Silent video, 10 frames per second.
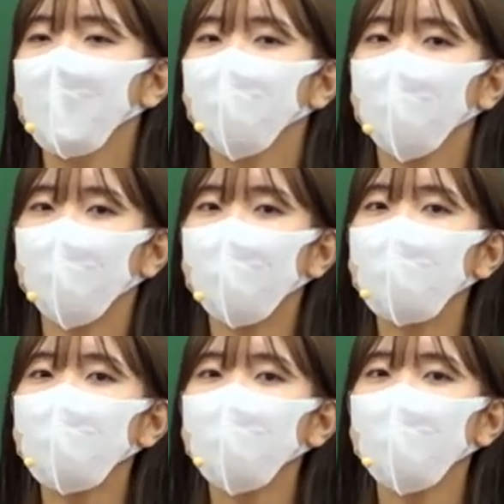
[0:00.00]
우리가
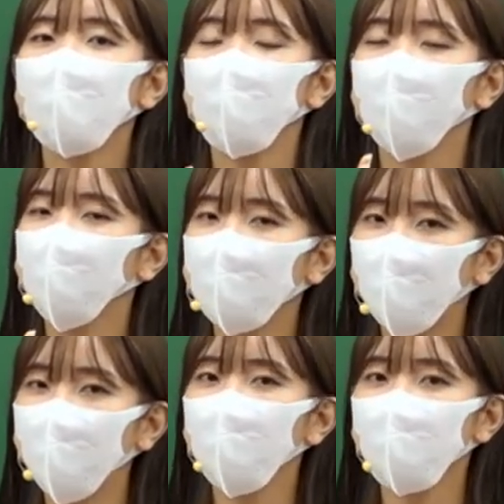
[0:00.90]
팔십 강을 전부 다
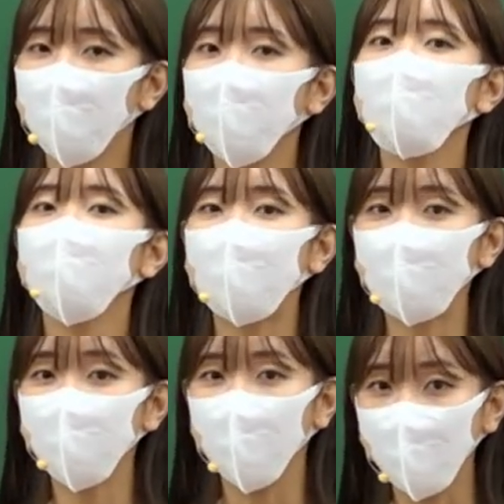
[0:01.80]
보면서
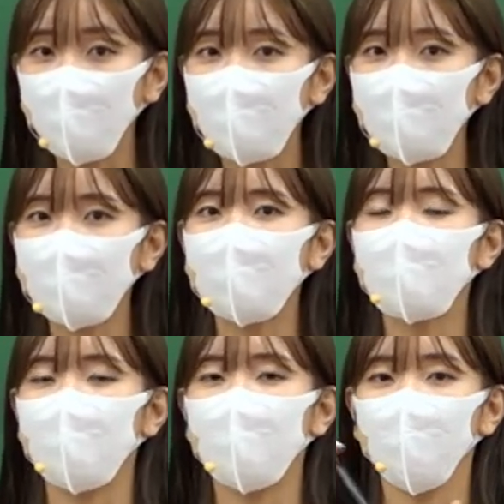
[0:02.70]
복습할 수
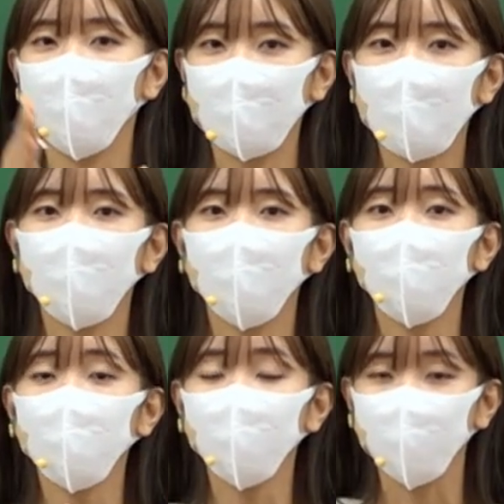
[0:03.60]
없으니까 제가 열 강으로
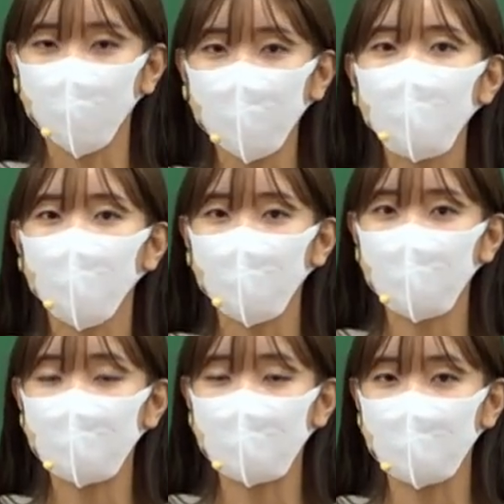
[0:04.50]
조금 줄여서
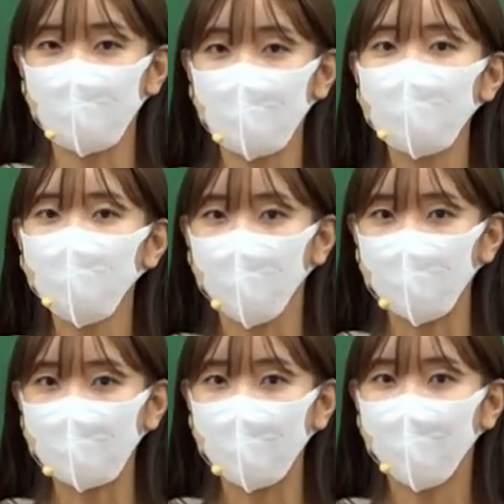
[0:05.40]
복습을 진행을 하는
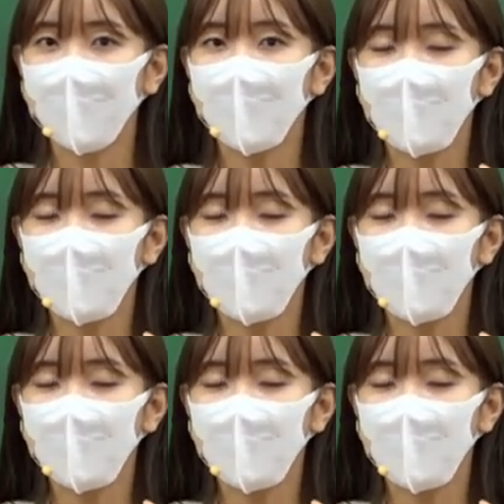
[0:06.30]
겁니다.